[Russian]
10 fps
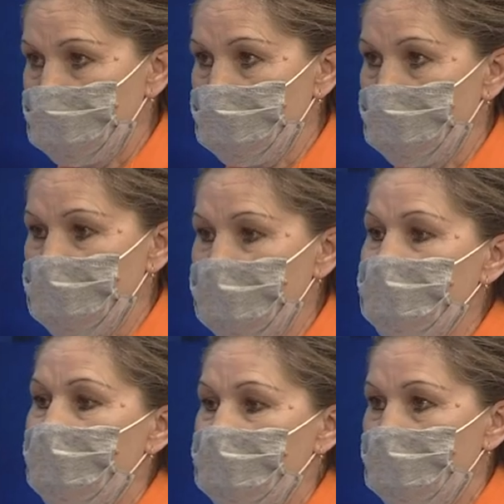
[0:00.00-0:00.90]
что дети
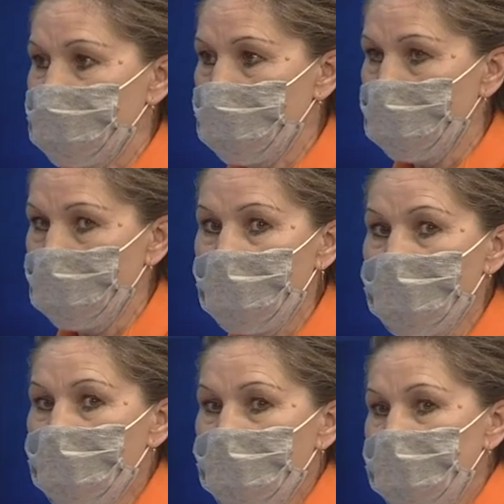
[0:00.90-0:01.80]
хотят в школу.
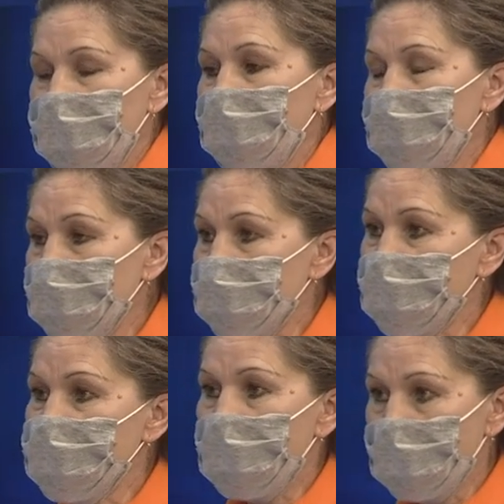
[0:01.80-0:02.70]
Дело в том, что
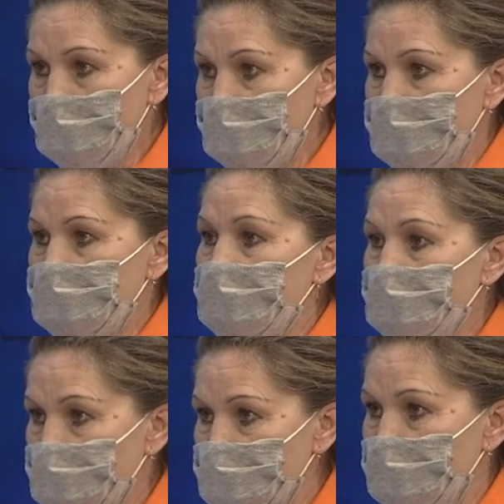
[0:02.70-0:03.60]
здоровье
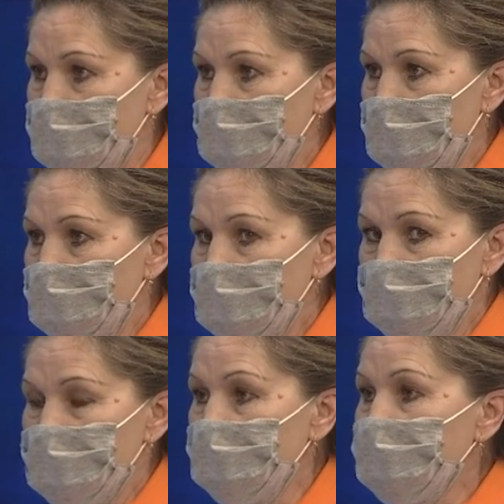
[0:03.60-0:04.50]
дороже,
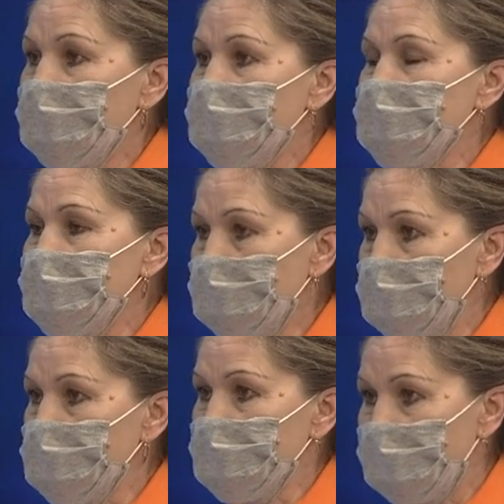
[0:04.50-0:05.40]
потому что мы должны сами
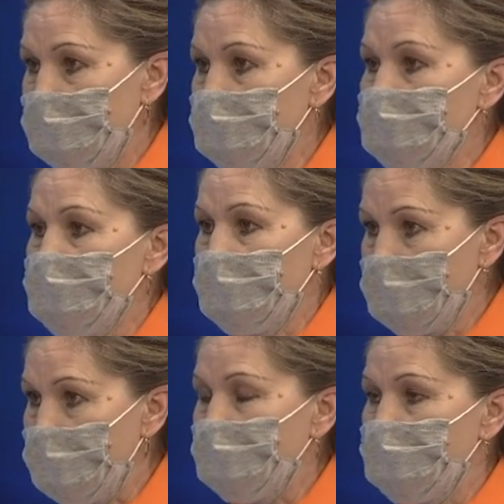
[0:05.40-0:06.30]
усваивать эту
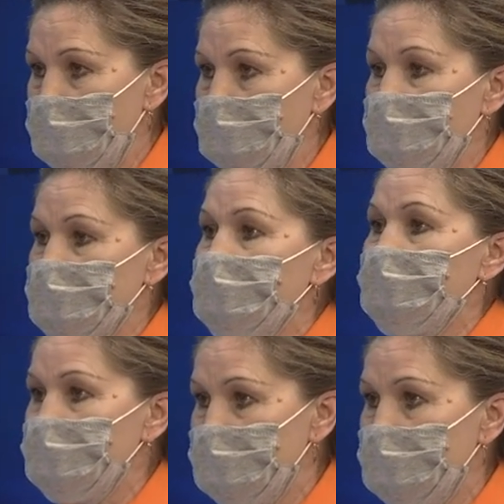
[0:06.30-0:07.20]
программу, в первую
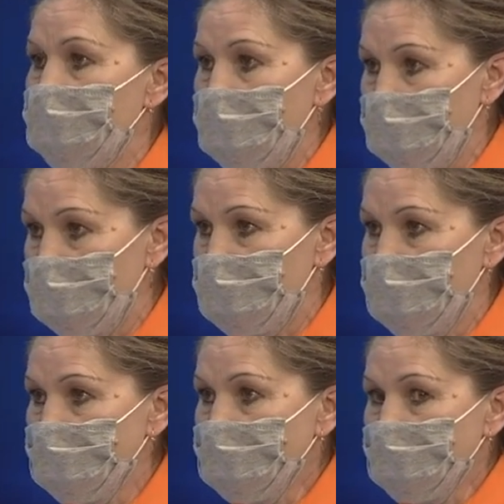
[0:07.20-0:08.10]
родители помочь.
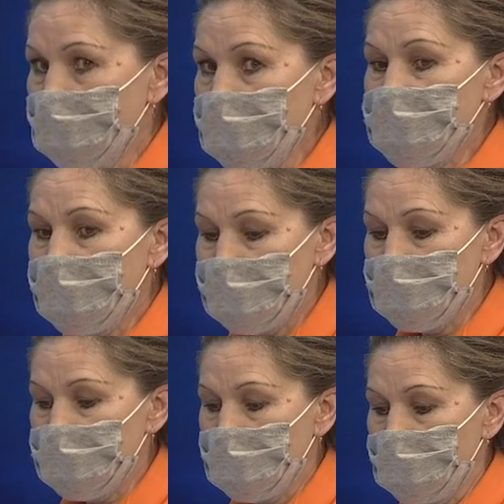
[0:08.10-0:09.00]
Мы
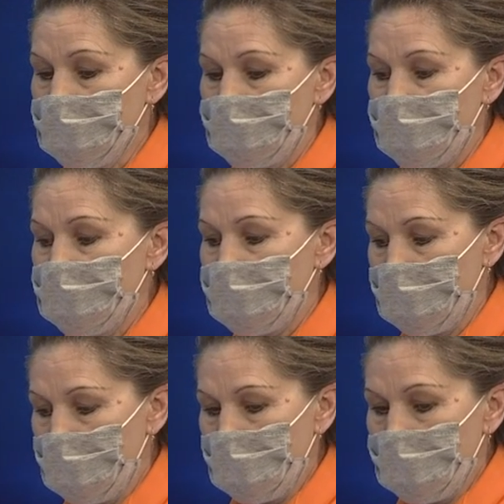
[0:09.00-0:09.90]
садимся, вот, например,
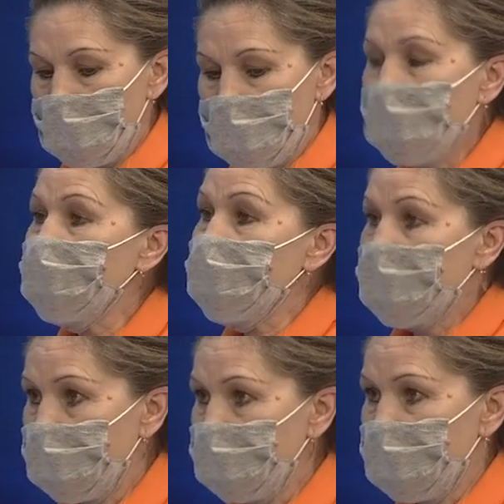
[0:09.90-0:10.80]
я тоже
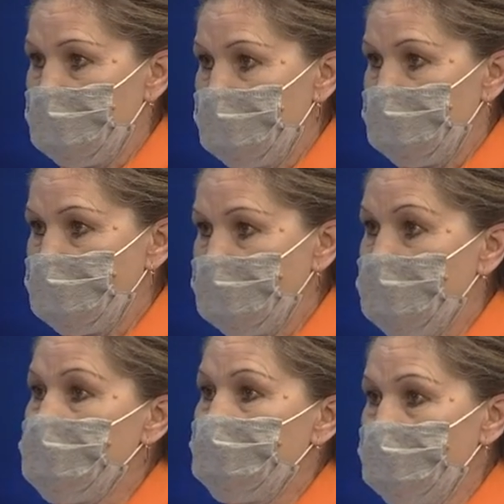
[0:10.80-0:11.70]
работала. Я
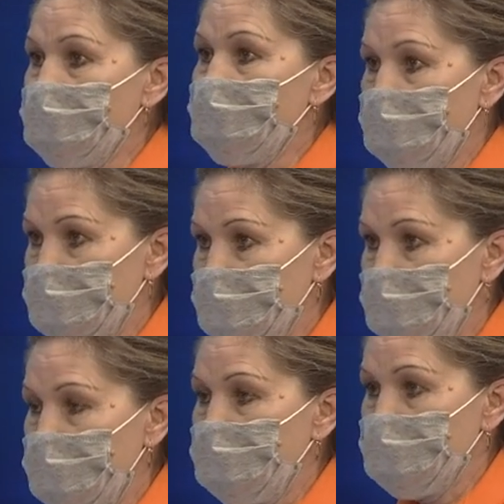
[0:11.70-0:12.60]
сейчас работу бросила, у
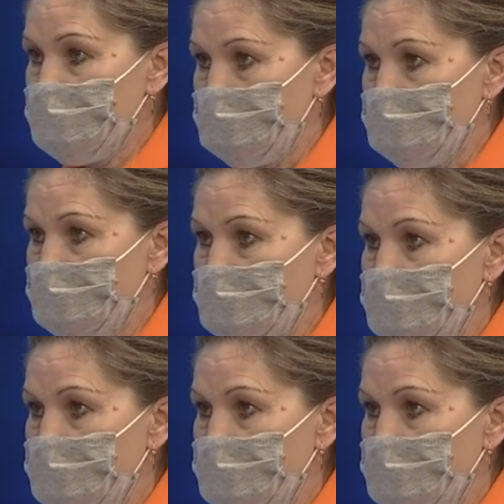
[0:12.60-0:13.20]
меня муж работает,